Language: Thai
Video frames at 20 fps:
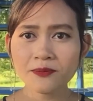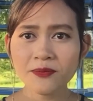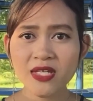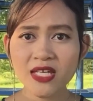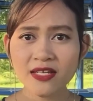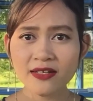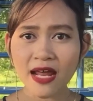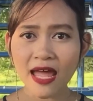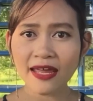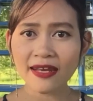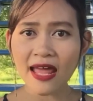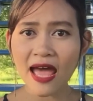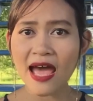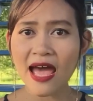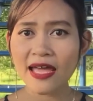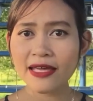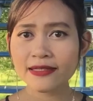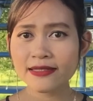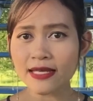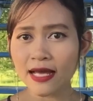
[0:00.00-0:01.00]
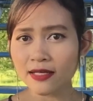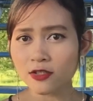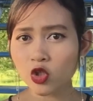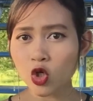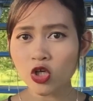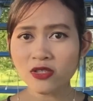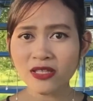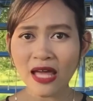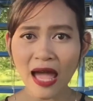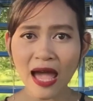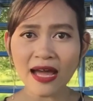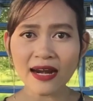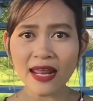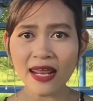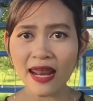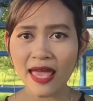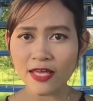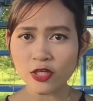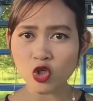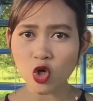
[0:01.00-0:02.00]
มีรายได้จากช่องทางห
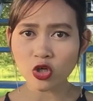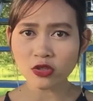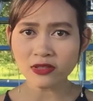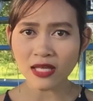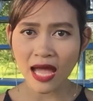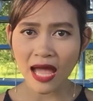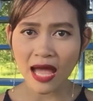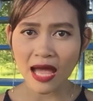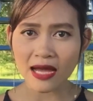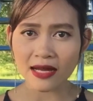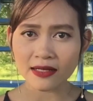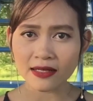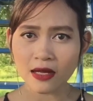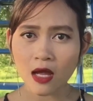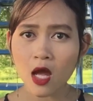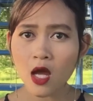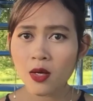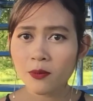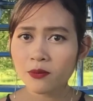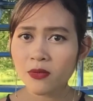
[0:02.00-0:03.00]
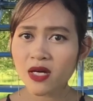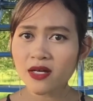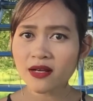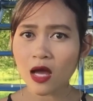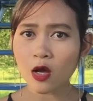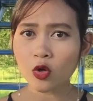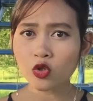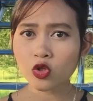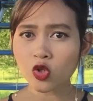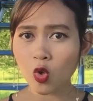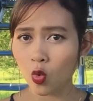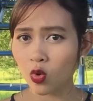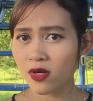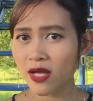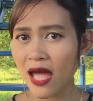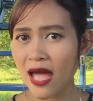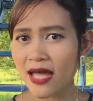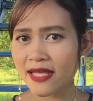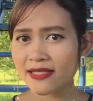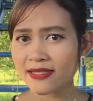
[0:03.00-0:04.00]
ลาย ๆ ช่องทาง เมื่อเราตก
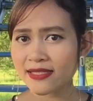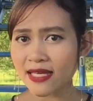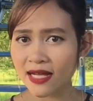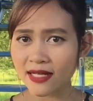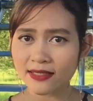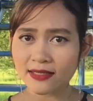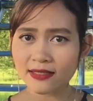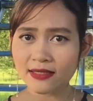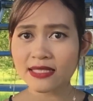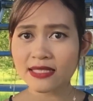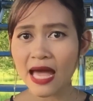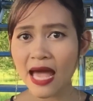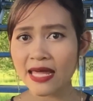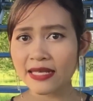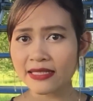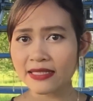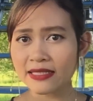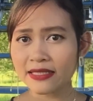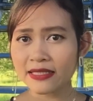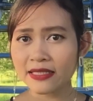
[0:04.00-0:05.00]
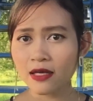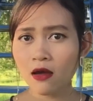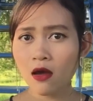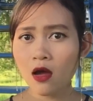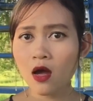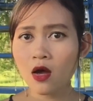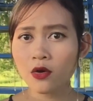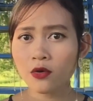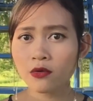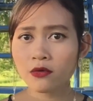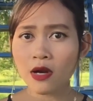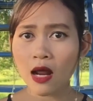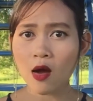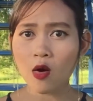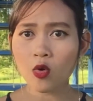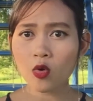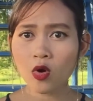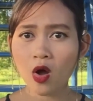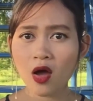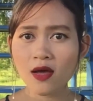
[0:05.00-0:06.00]
งานจากงานนี้ เรา
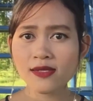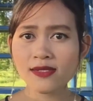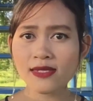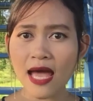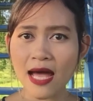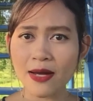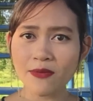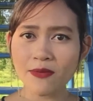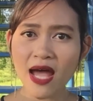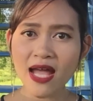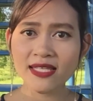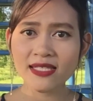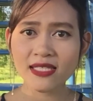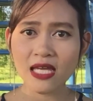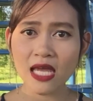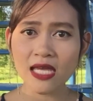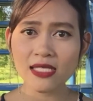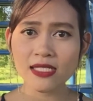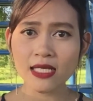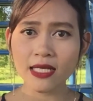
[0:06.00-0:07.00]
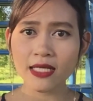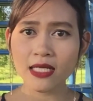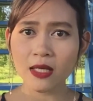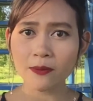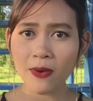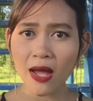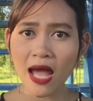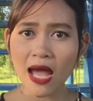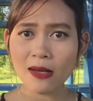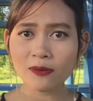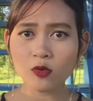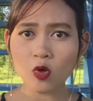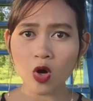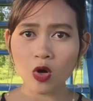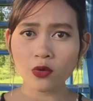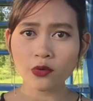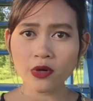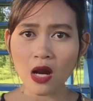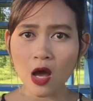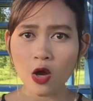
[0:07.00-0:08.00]
ก็สามารถใช้ศักยภาพข
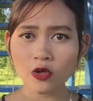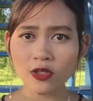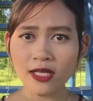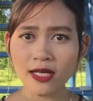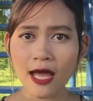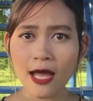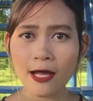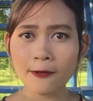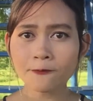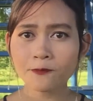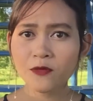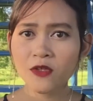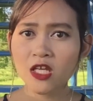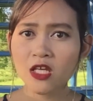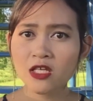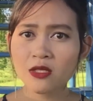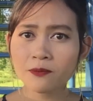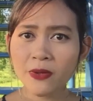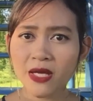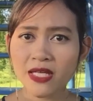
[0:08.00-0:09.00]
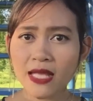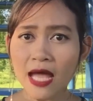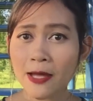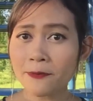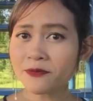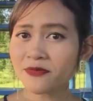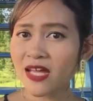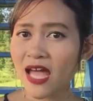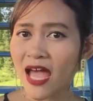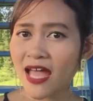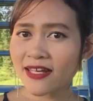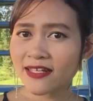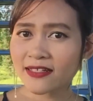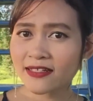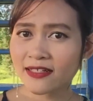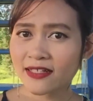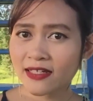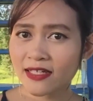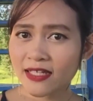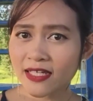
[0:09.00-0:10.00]
องเรานะคะ ไปทำงาน
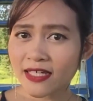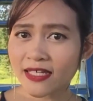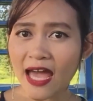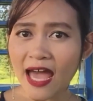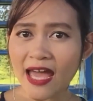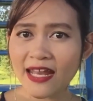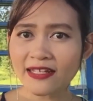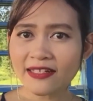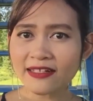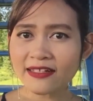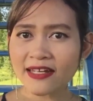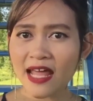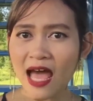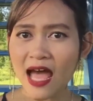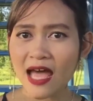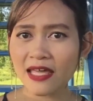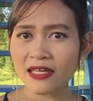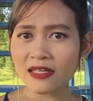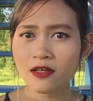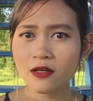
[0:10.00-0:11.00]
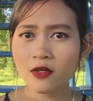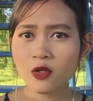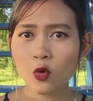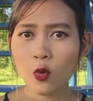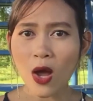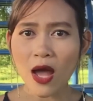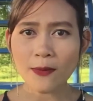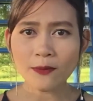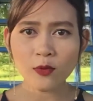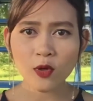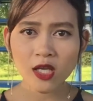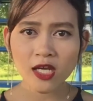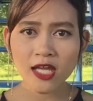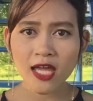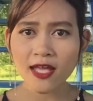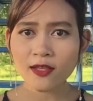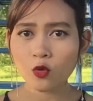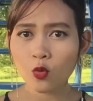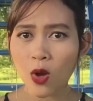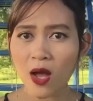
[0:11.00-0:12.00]
อีกงานหนึ่งได้ ความเครี
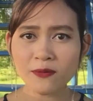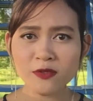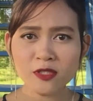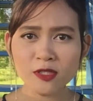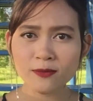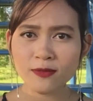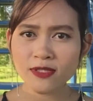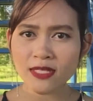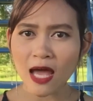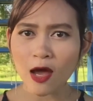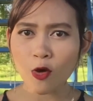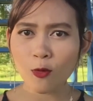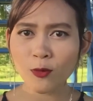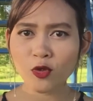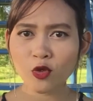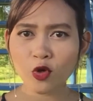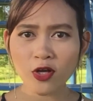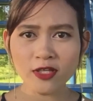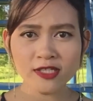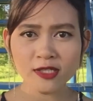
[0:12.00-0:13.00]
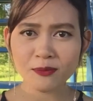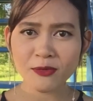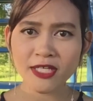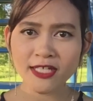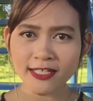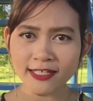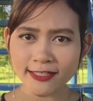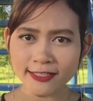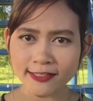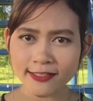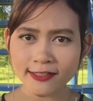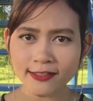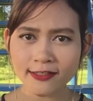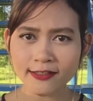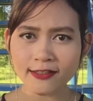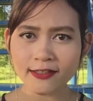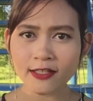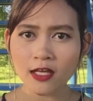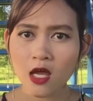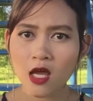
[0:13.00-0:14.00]
ยด ความซึมเศร้ามันก็จะไม่เกิดขึ้
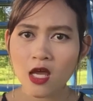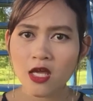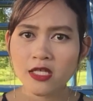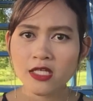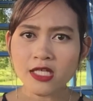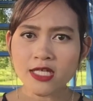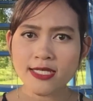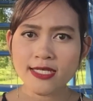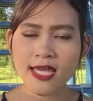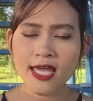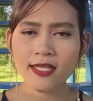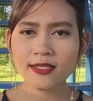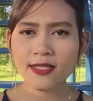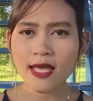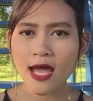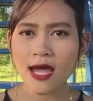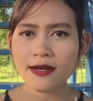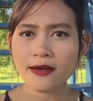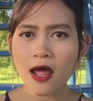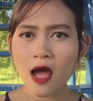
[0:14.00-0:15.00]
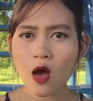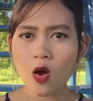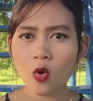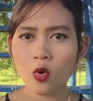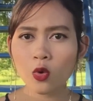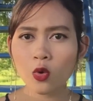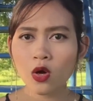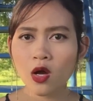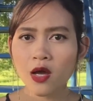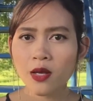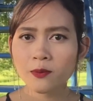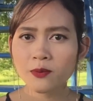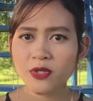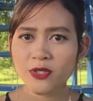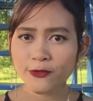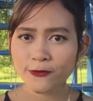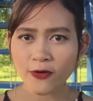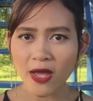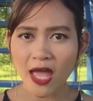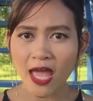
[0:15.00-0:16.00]
น อย่างเช่นถ้าเรา
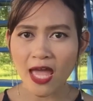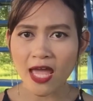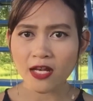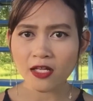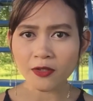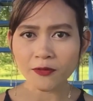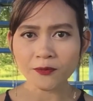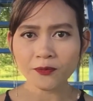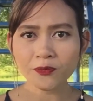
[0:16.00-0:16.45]
มีแฟน